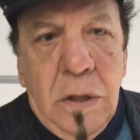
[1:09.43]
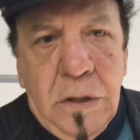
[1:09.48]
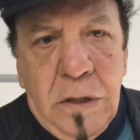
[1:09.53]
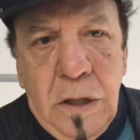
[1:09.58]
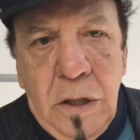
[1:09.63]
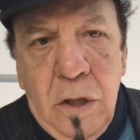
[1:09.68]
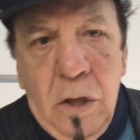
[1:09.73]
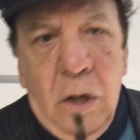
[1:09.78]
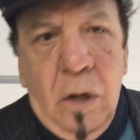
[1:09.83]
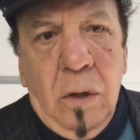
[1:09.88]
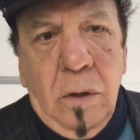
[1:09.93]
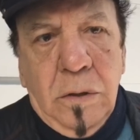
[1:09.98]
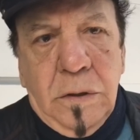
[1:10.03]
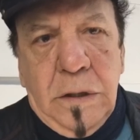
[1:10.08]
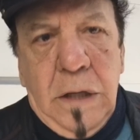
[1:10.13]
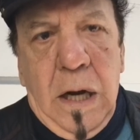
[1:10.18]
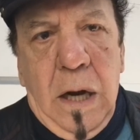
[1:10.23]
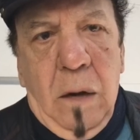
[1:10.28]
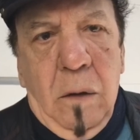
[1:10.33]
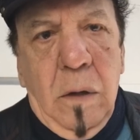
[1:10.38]
Si no,
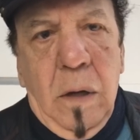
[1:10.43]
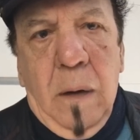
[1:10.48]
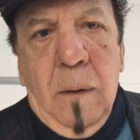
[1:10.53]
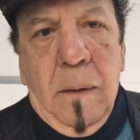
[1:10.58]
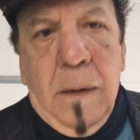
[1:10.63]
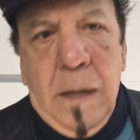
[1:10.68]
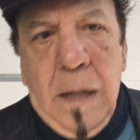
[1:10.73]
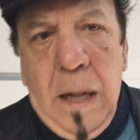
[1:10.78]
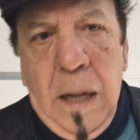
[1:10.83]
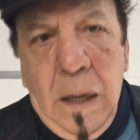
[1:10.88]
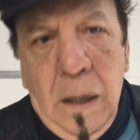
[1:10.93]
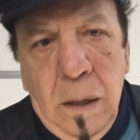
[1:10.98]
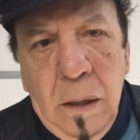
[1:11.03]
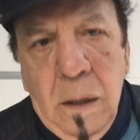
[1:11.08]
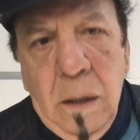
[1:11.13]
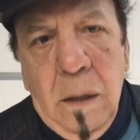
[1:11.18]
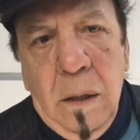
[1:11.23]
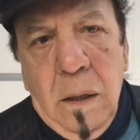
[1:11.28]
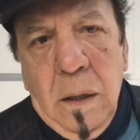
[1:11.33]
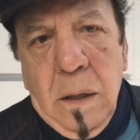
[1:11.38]
chao, la verdad
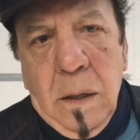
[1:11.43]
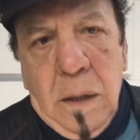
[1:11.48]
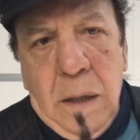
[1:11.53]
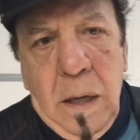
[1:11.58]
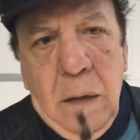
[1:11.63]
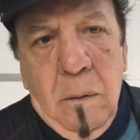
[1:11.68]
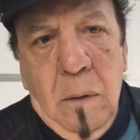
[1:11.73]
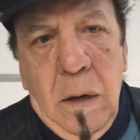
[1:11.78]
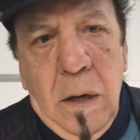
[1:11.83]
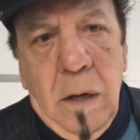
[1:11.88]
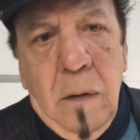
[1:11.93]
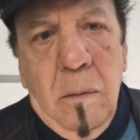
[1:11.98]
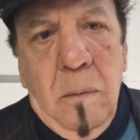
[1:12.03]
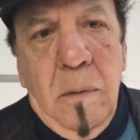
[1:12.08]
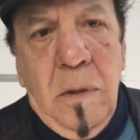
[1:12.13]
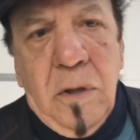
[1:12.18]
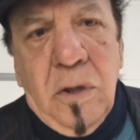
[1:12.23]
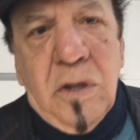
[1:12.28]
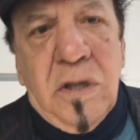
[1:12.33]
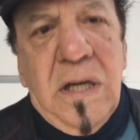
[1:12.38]
que en cualquier
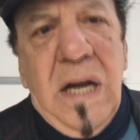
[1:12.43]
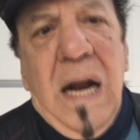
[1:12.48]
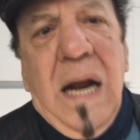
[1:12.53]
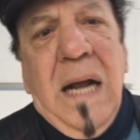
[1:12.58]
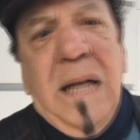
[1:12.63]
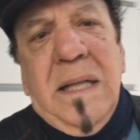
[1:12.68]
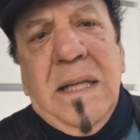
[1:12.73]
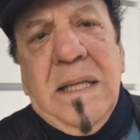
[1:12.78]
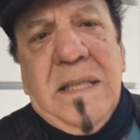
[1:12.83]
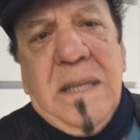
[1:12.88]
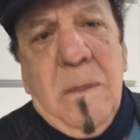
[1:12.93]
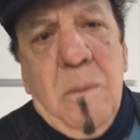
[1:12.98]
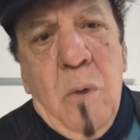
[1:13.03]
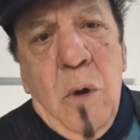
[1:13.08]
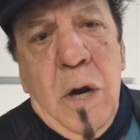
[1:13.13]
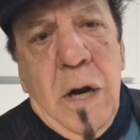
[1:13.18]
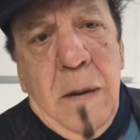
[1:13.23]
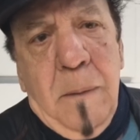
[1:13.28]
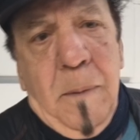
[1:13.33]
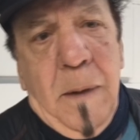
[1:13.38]
momento, si la gente se
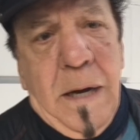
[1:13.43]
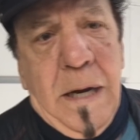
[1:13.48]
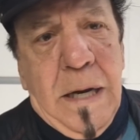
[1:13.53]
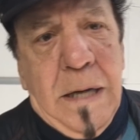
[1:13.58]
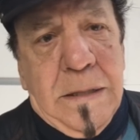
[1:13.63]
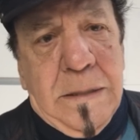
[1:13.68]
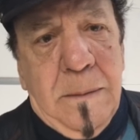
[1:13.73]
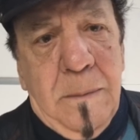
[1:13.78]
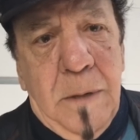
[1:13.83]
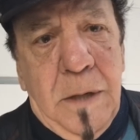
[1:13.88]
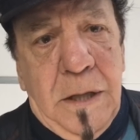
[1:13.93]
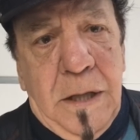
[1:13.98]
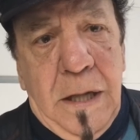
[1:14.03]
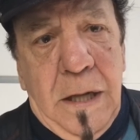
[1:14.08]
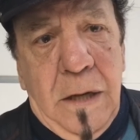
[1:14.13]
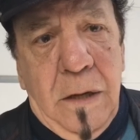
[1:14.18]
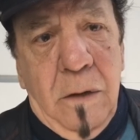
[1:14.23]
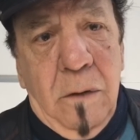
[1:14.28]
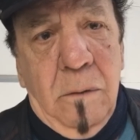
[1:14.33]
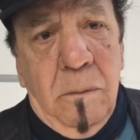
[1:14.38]
muere para ir al
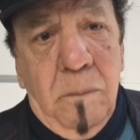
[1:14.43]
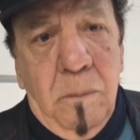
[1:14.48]
cementerio,